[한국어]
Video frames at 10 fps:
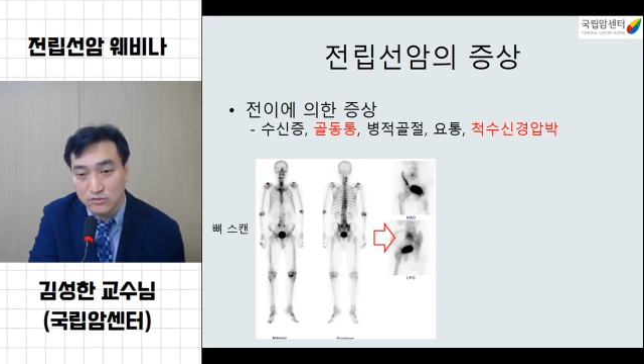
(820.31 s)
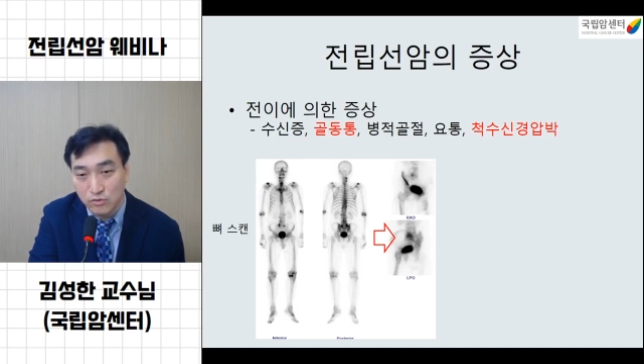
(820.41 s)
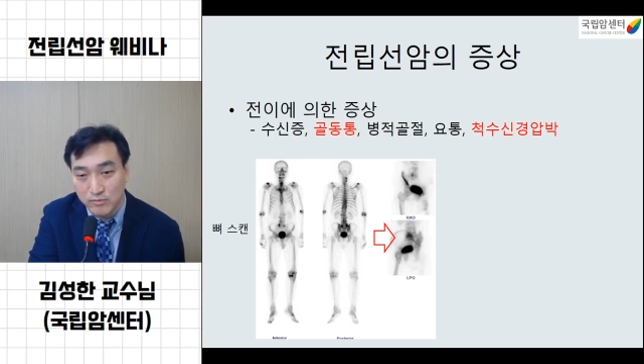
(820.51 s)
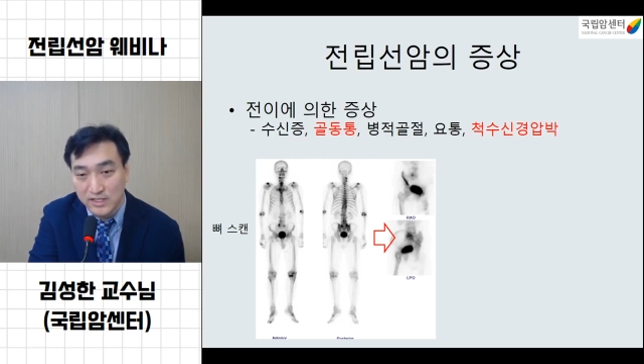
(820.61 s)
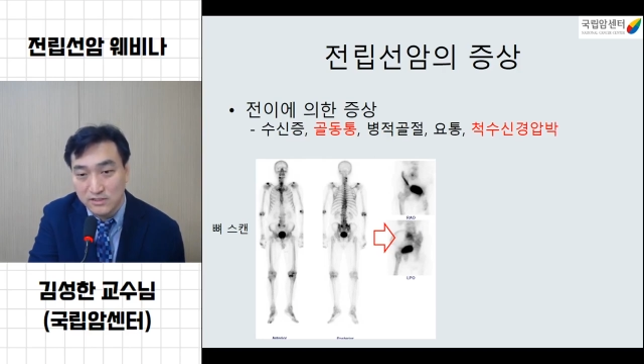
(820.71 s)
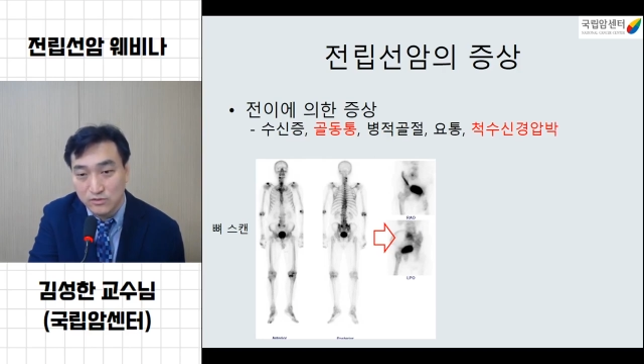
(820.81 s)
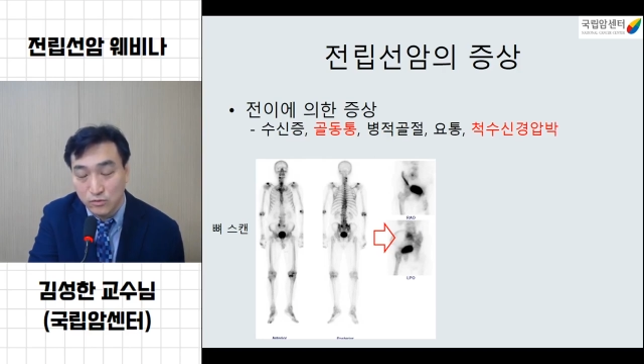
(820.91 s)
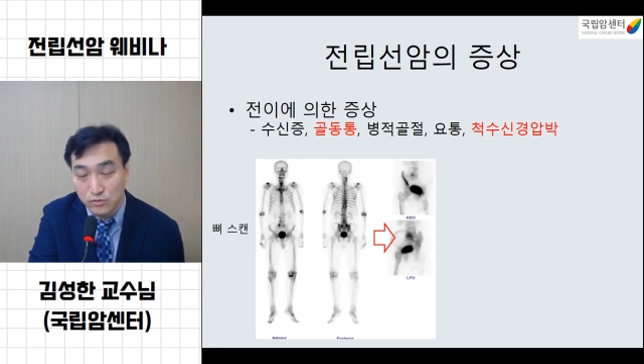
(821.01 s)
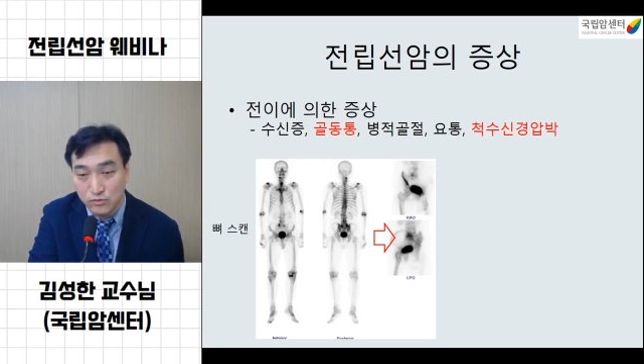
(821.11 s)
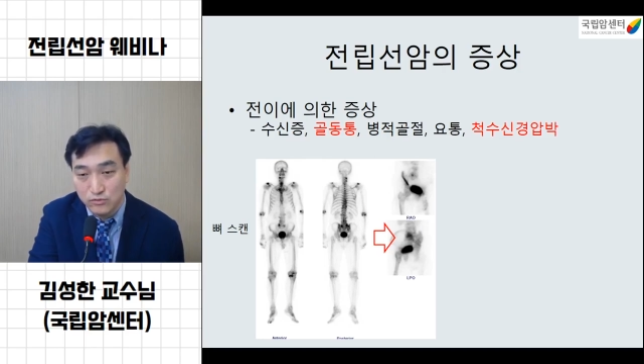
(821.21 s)
동반하는
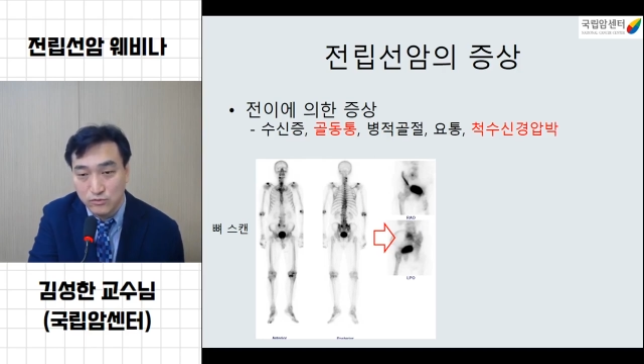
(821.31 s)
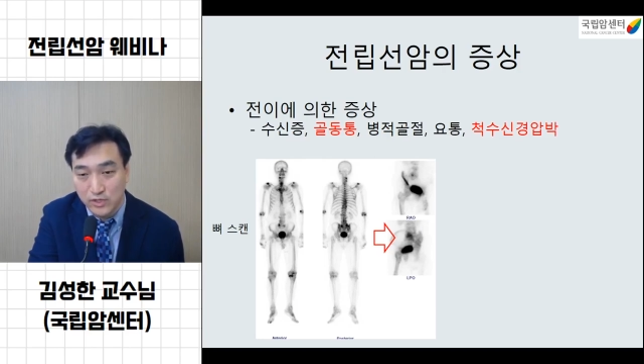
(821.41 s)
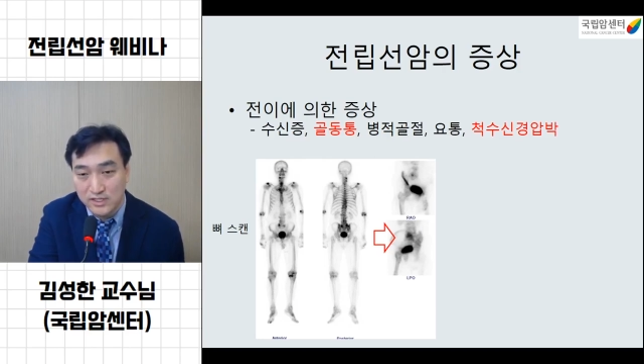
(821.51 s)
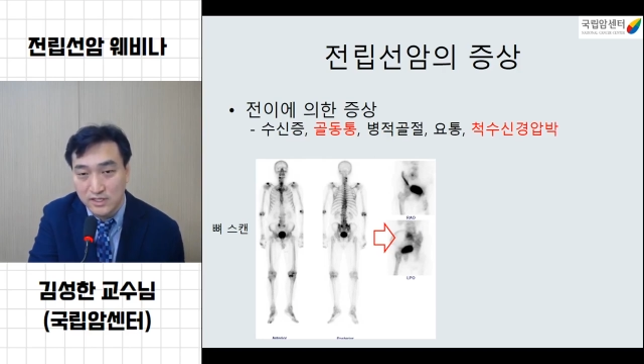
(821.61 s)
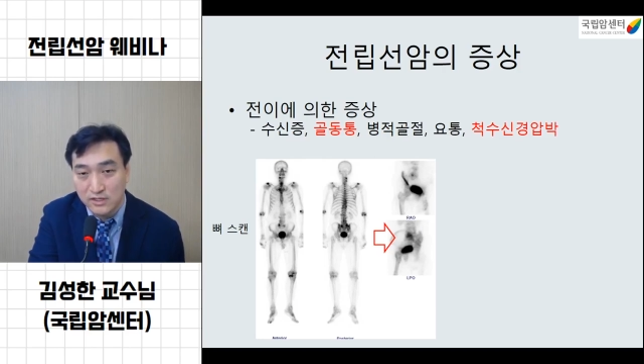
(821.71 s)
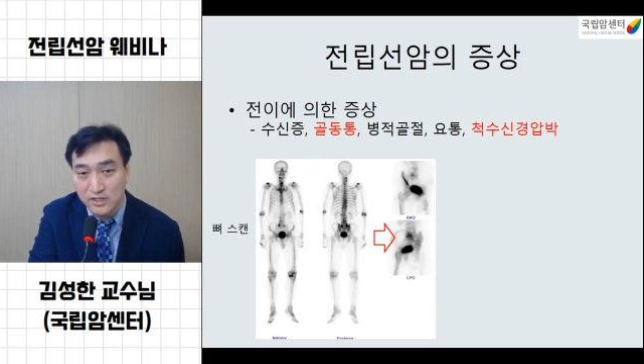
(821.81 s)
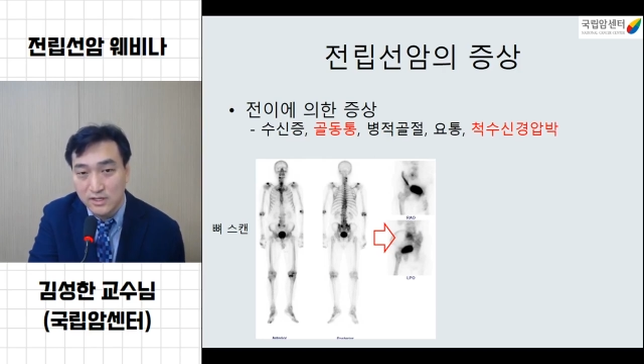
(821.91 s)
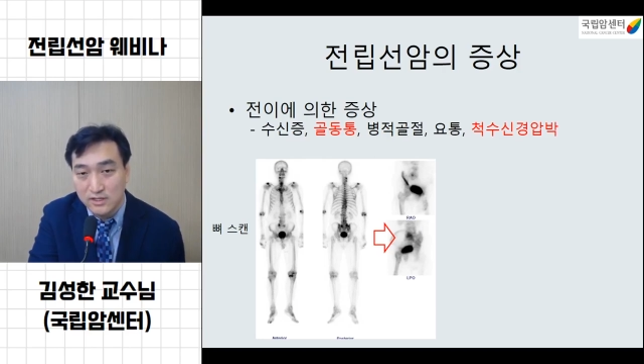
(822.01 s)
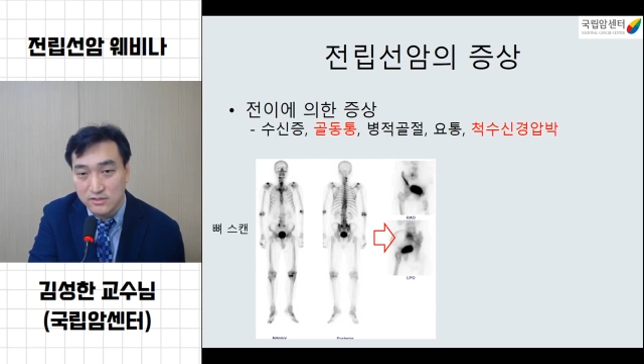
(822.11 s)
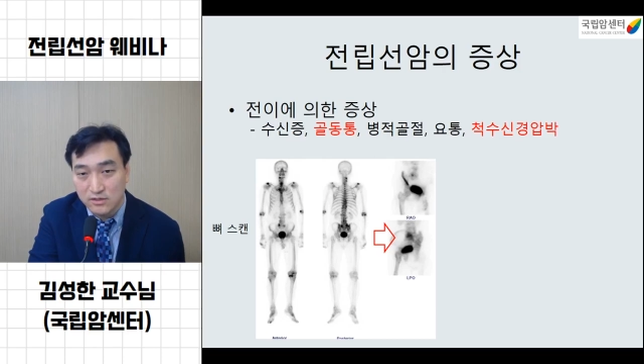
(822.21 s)
요통도 하나의
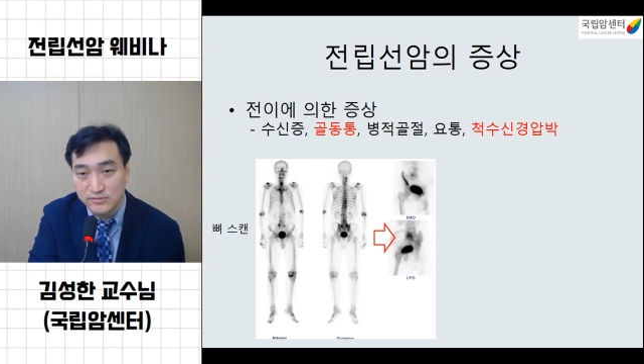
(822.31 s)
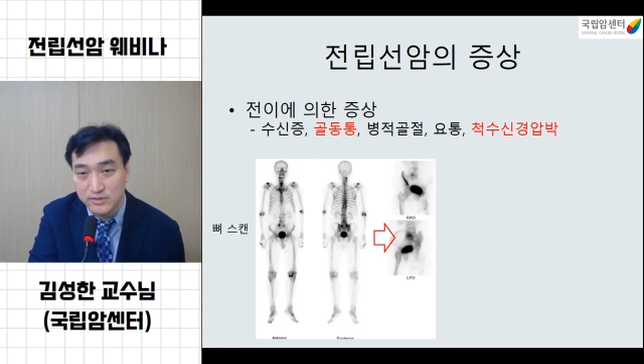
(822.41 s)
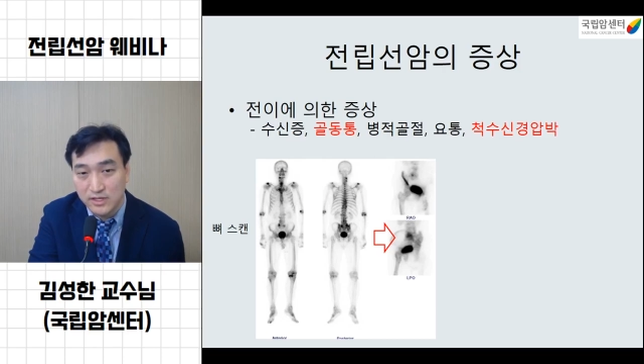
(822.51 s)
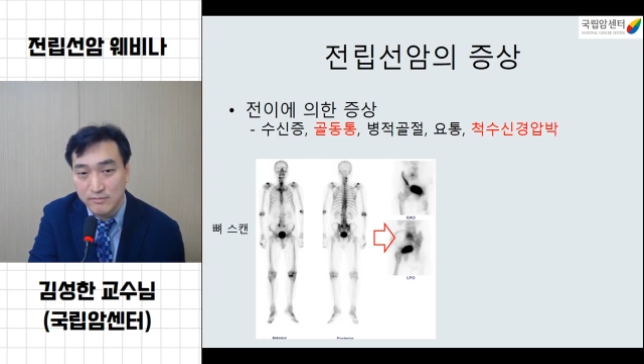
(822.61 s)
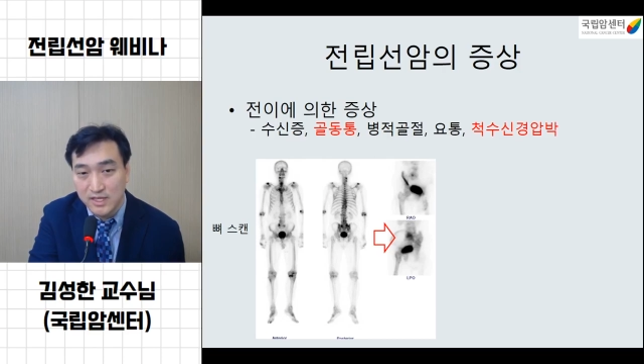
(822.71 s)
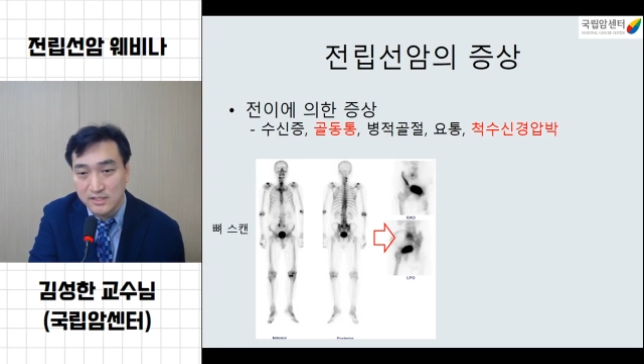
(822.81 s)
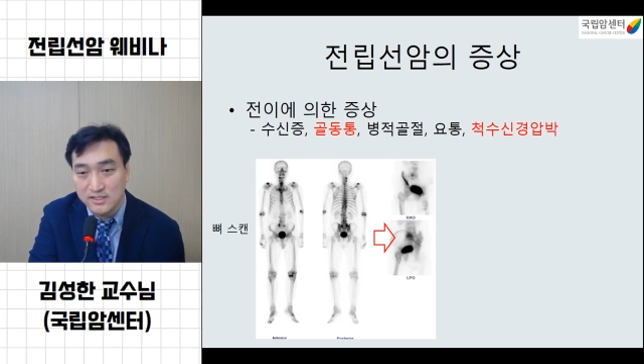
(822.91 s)
전립선암의